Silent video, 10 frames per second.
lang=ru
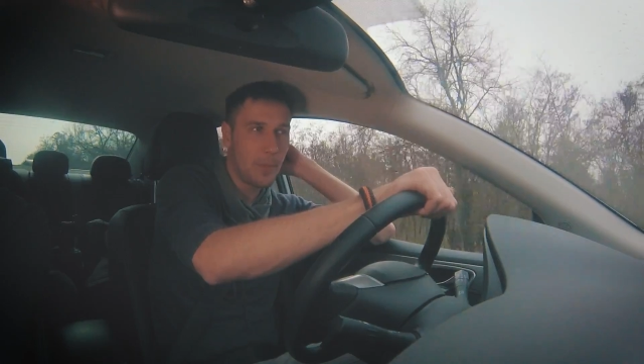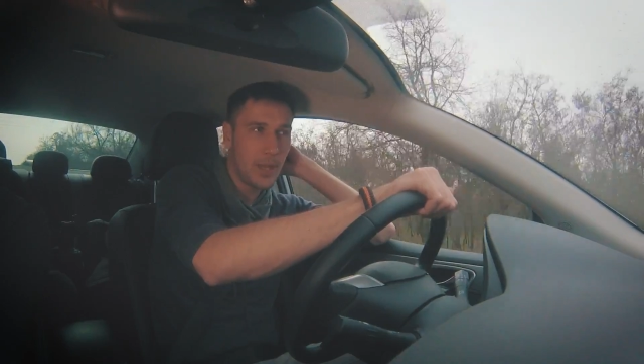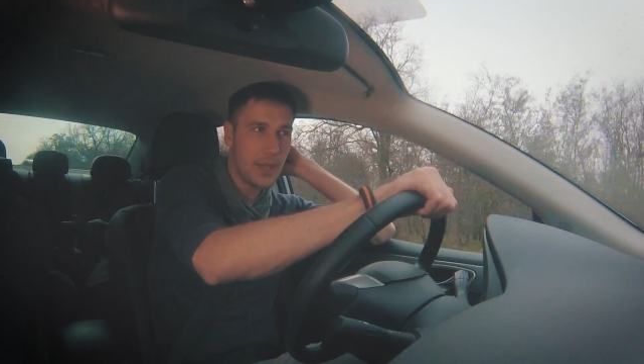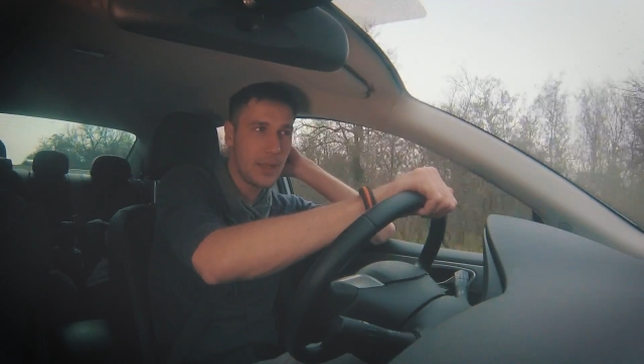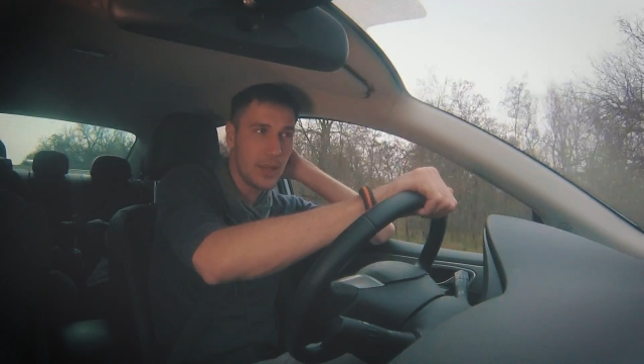
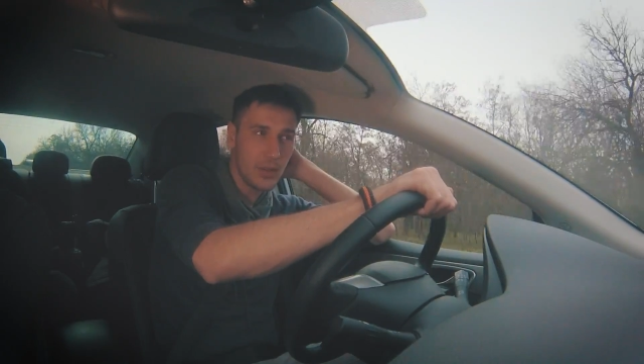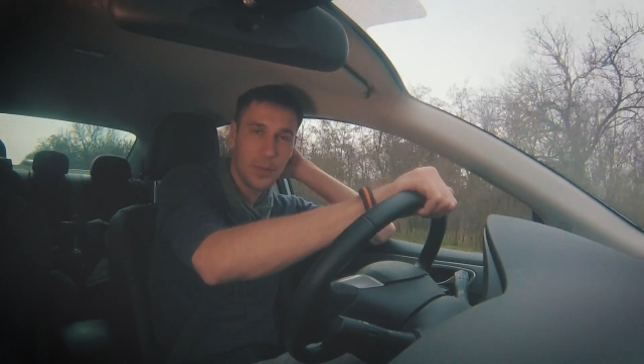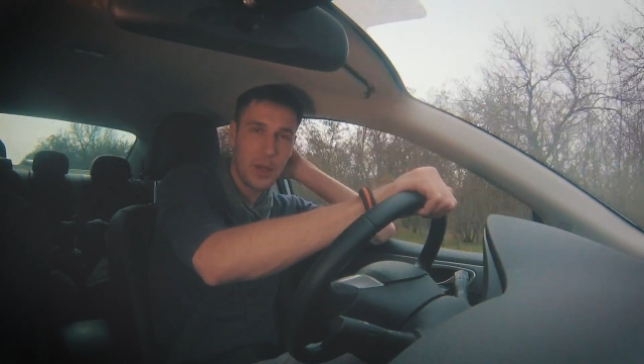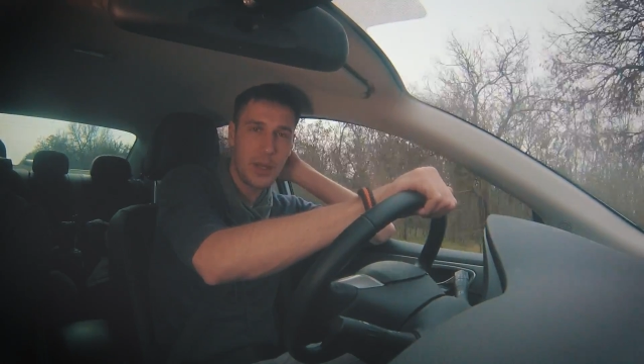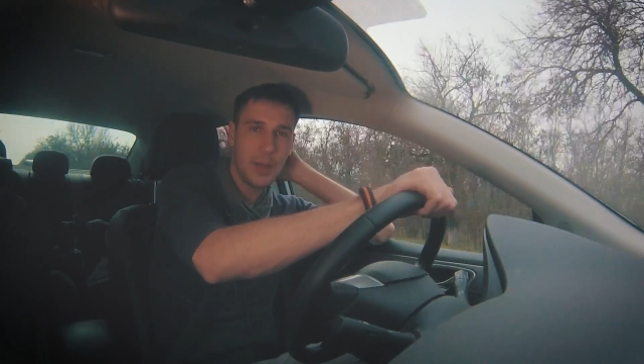так и так, вот
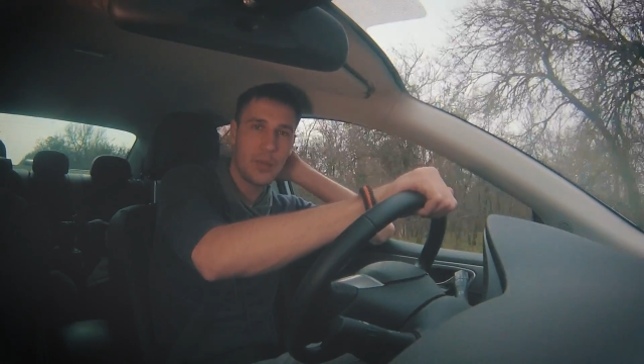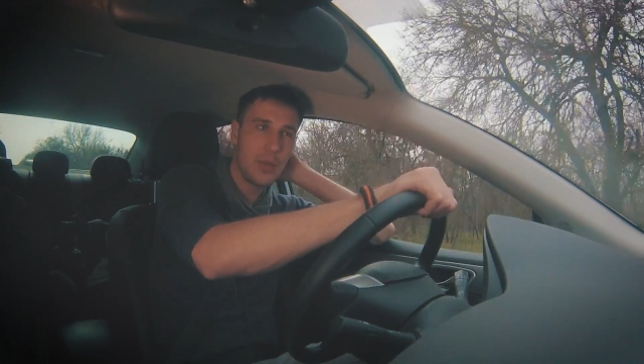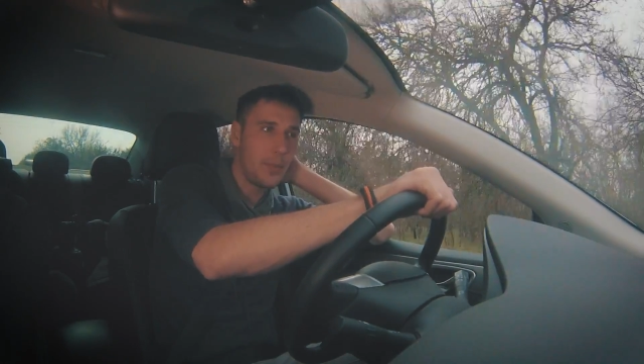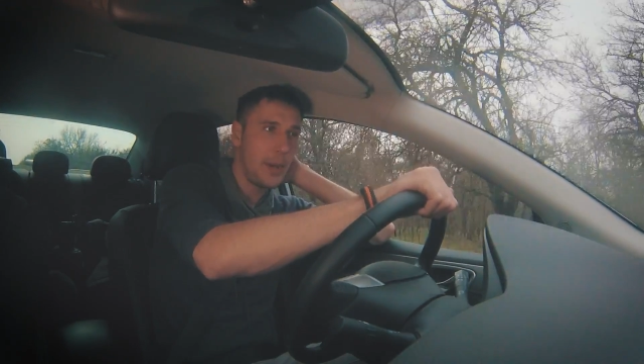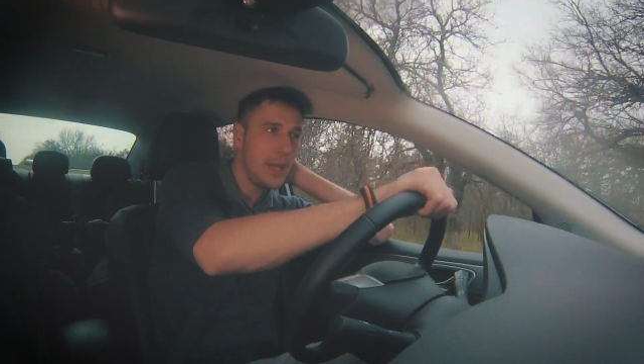мы хотим
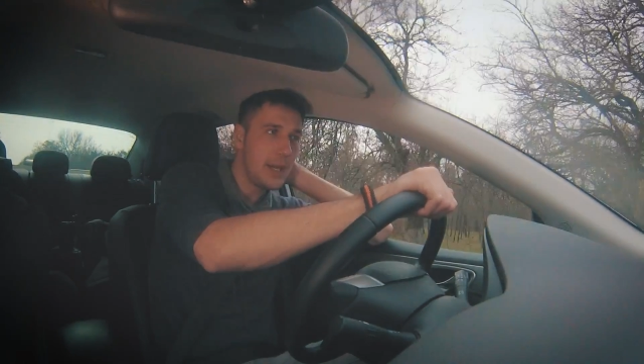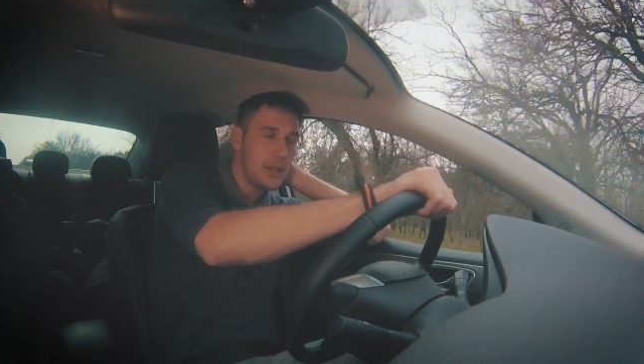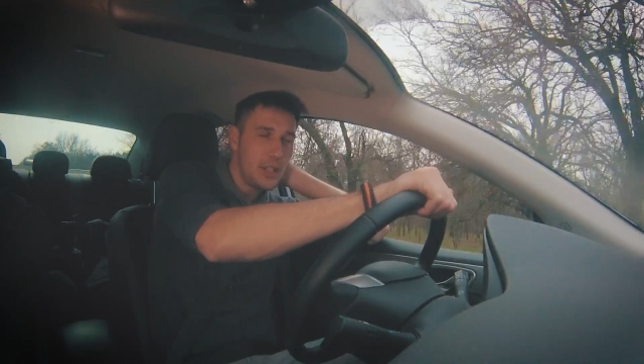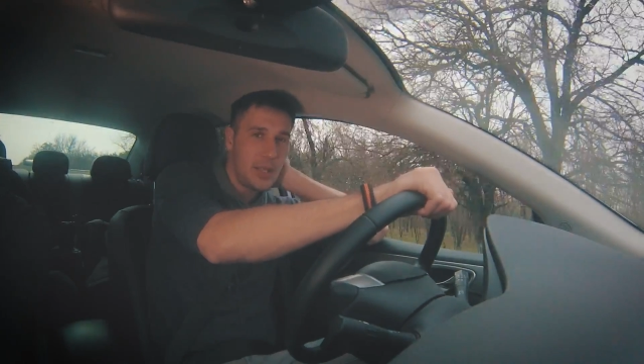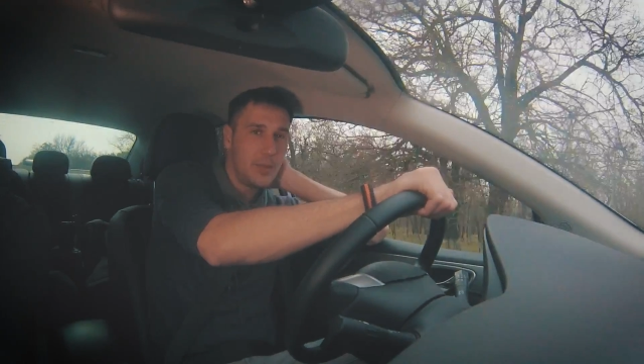туда поехать,
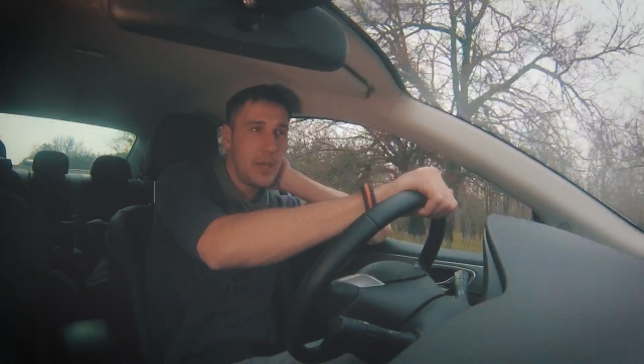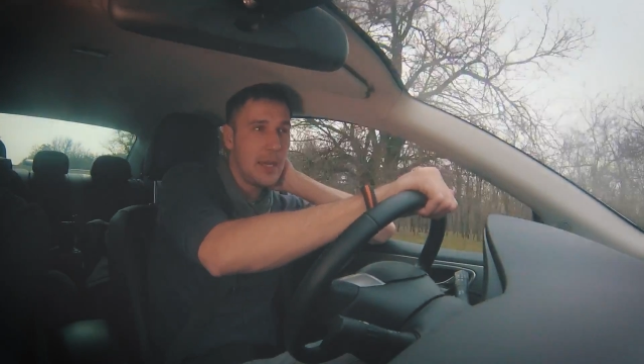ты же там